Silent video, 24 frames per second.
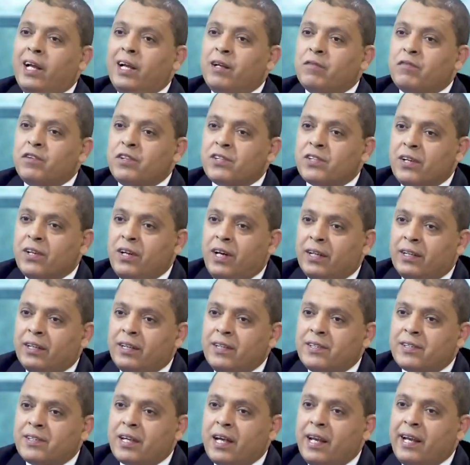الآن في صناعة
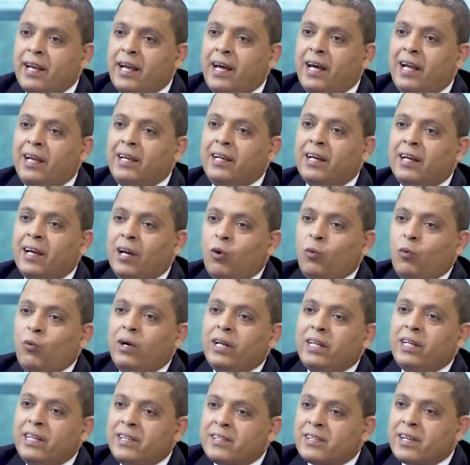إنسان آلي
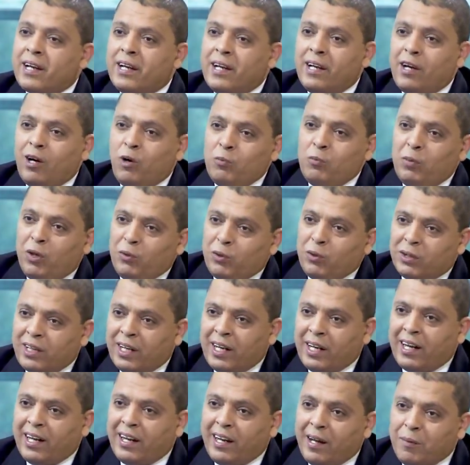ونيسا لهم
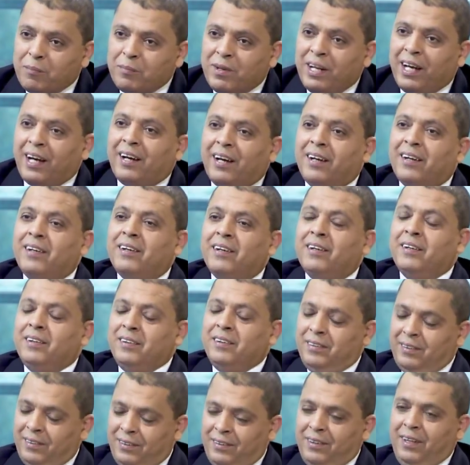عوضا عن الأبناء سبحان الله
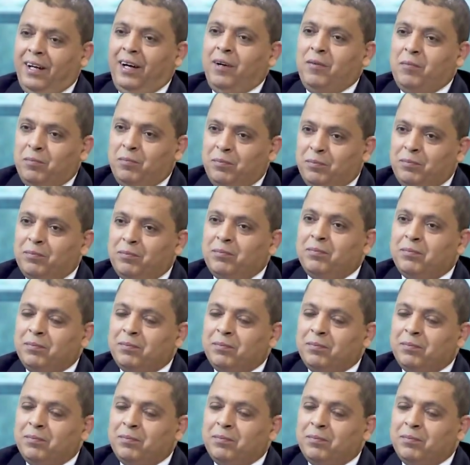لأن نعم. الابن